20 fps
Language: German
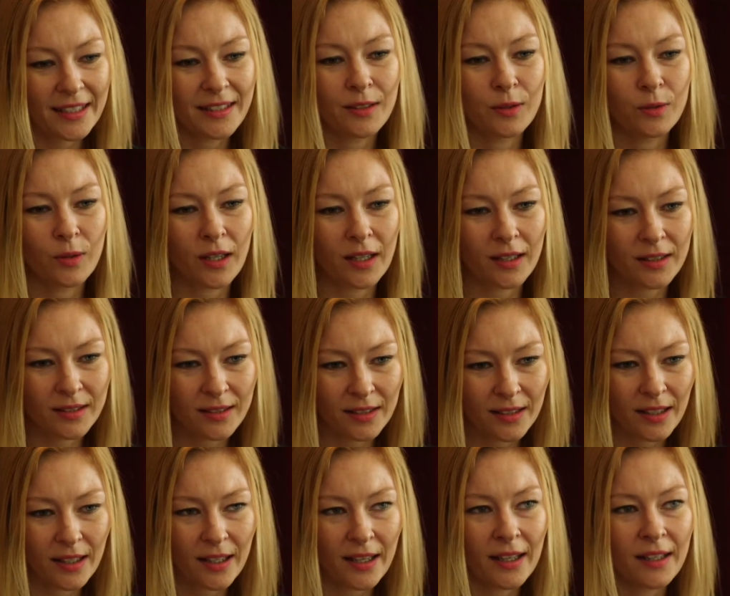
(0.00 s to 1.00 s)
hatte nur Angst,
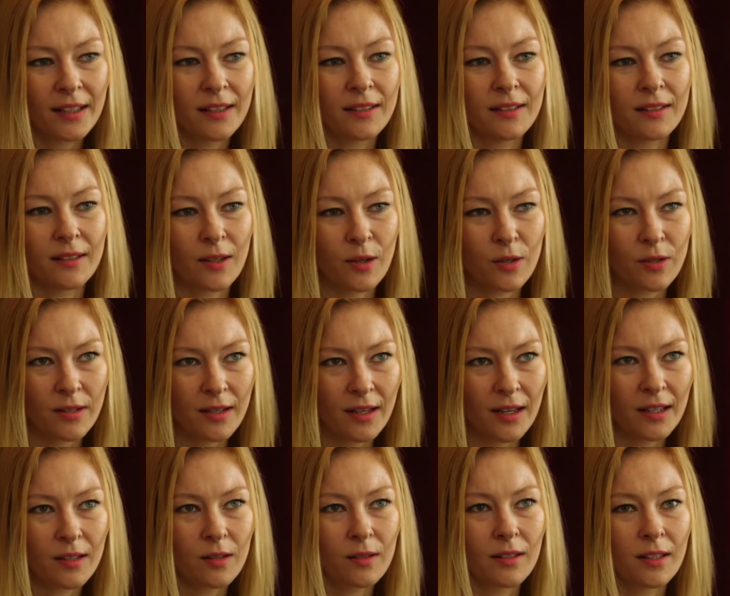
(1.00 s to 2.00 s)
den Kleinen aus
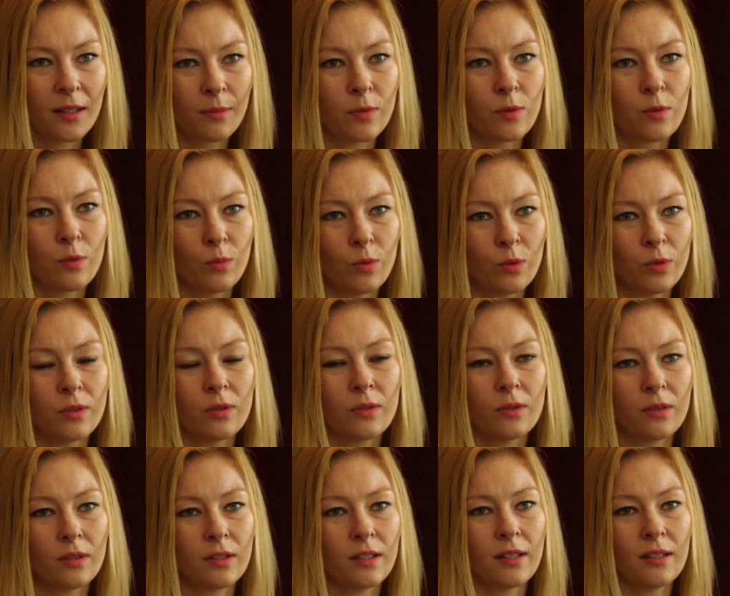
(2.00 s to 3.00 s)
der Hand geben zu müssen
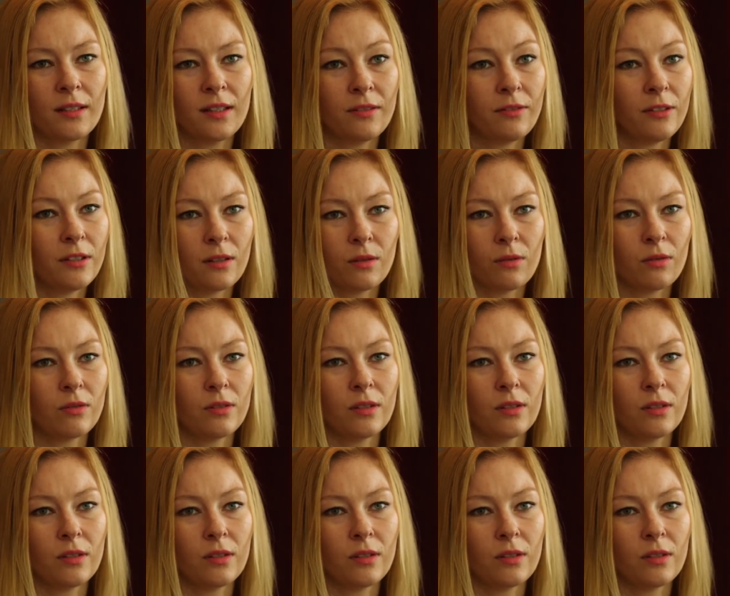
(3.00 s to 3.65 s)
und dann nie wieder zu